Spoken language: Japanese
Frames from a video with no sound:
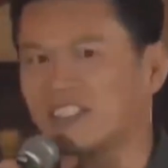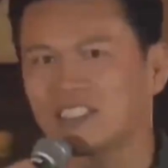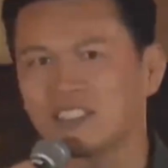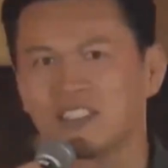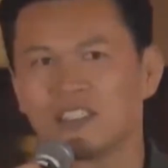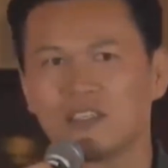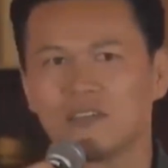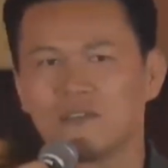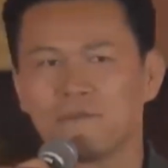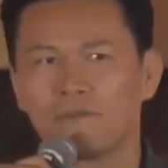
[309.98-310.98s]
す
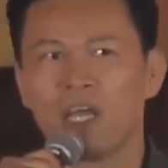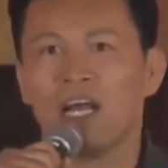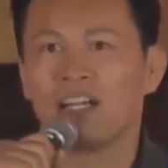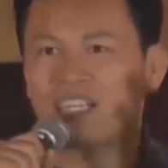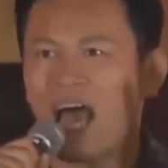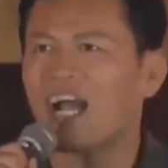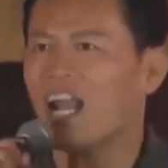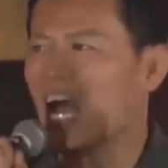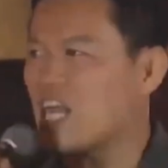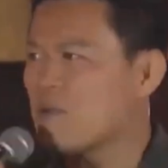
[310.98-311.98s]
だか
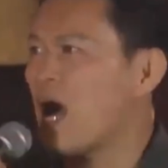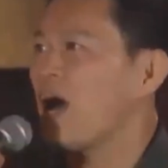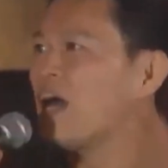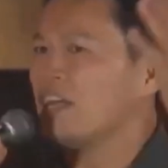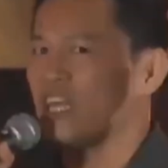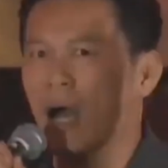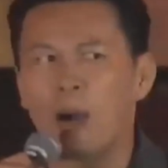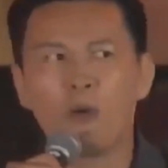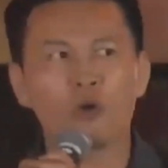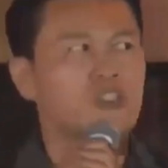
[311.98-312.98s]
ら今
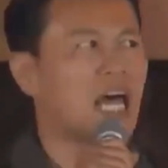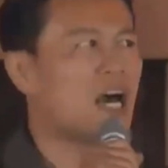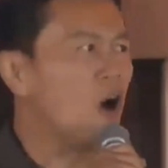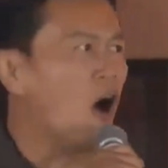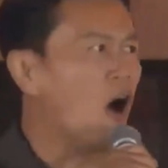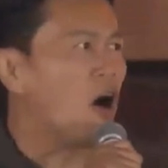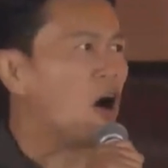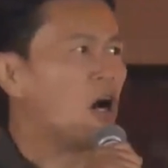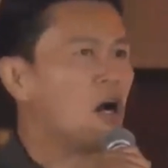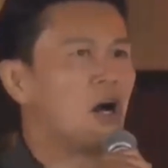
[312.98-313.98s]
山本さんを
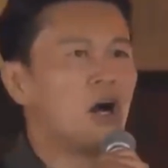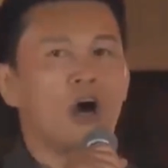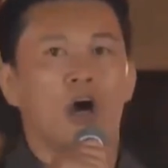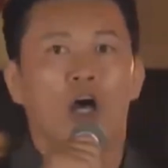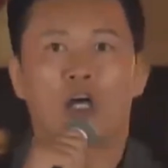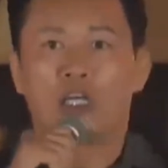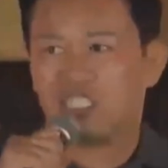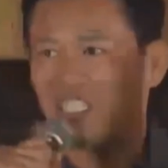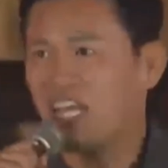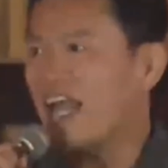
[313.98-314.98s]

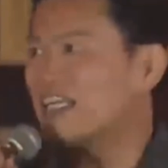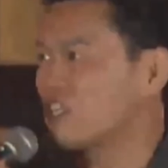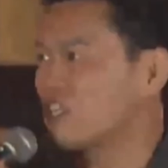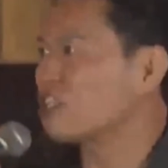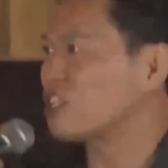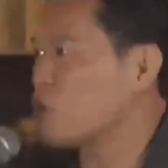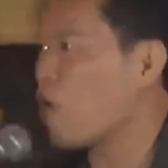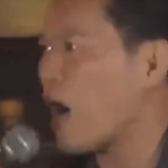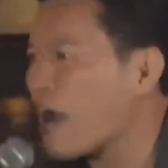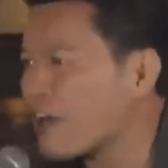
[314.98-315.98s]
支援する必要
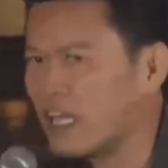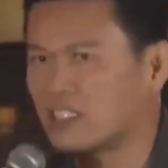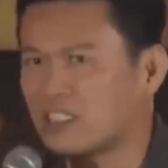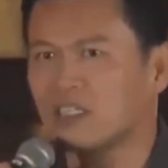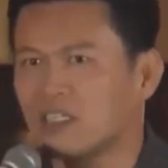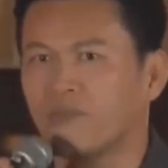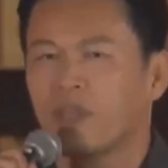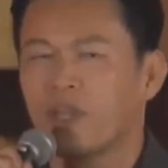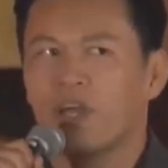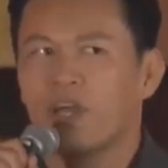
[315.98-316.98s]
があるんです
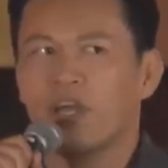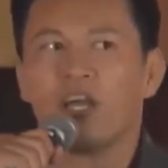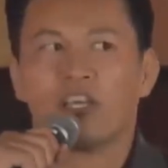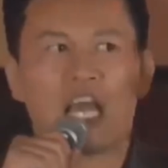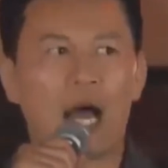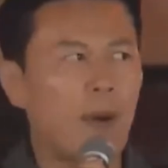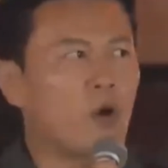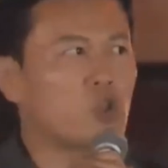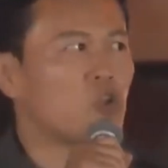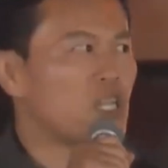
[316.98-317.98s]
山
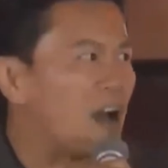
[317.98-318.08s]
本太